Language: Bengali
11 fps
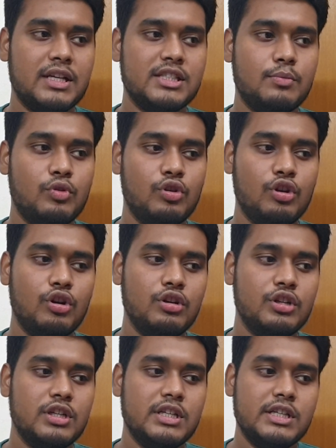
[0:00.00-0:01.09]
বাজার মূল্য
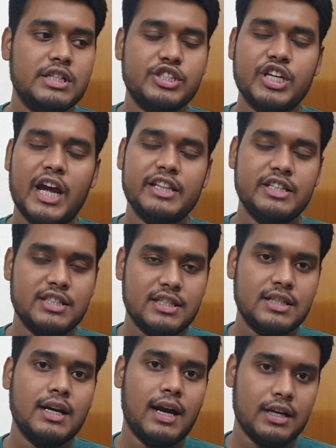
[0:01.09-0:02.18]
সাঁত্রিশ
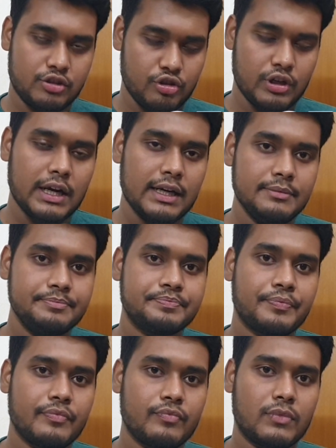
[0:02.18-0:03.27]
হাজার আটশো টাকা
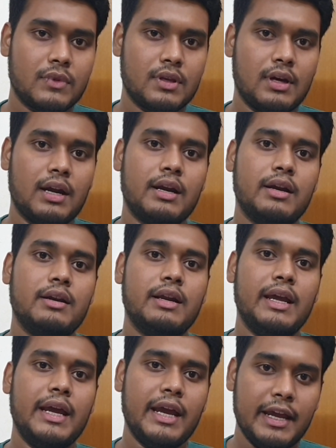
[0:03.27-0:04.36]
আর
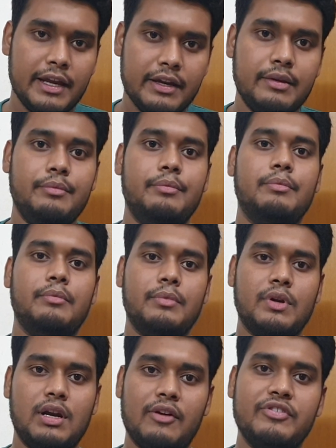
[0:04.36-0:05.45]
এই
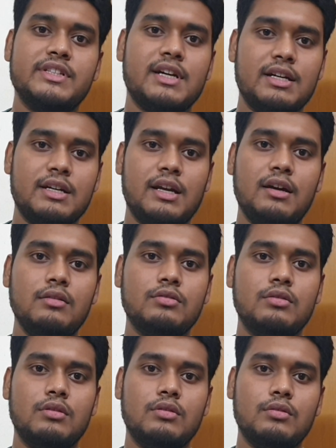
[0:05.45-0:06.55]
গ্রাফিক্স কার্ডটা
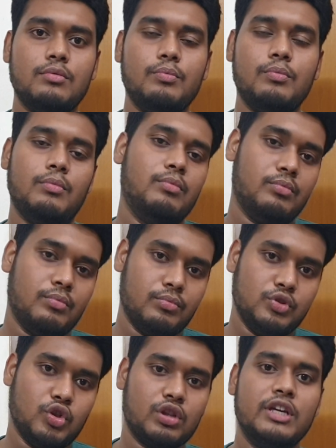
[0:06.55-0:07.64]

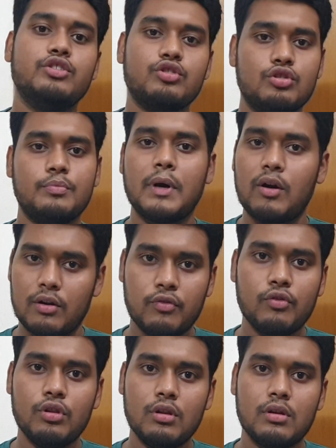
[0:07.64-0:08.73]
যথেষ্ট
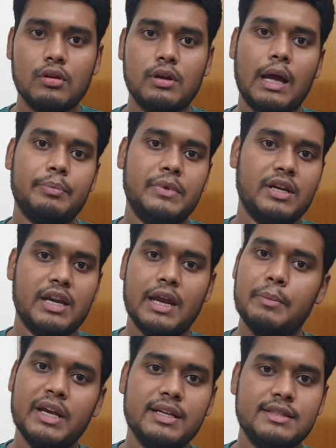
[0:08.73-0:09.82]
পাওয়ারফুল আপনার
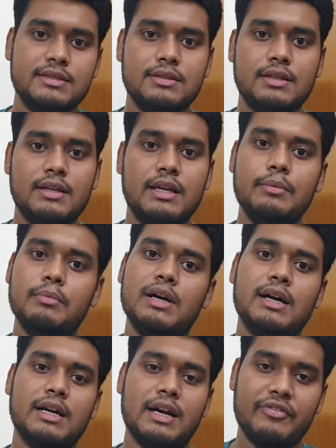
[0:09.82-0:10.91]
গেমিংস কিংবা
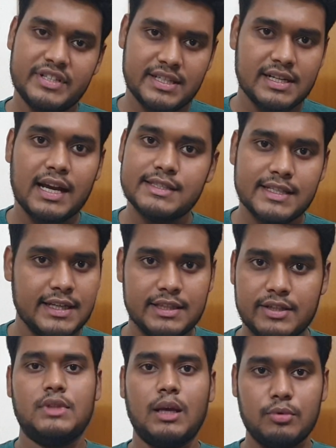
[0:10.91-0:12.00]
গ্রাফিক্সের কাজের
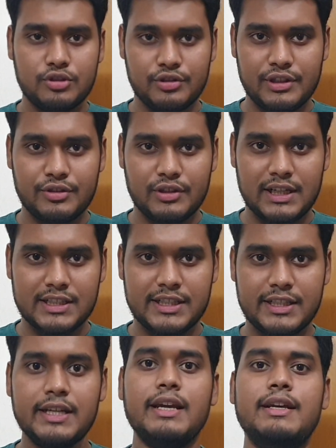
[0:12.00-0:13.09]
ক্ষেত্রে তারপর যদি চলে
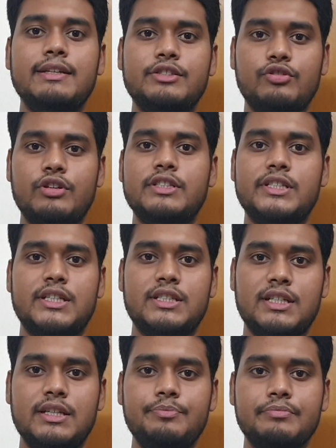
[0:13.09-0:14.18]
আসি এর স্টোরেজ
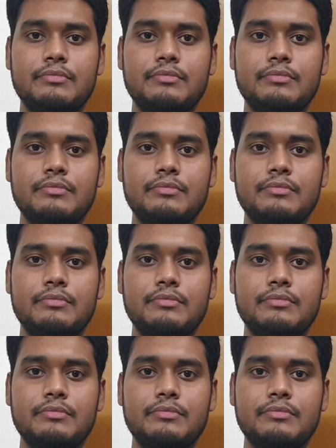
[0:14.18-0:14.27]
সেকশনে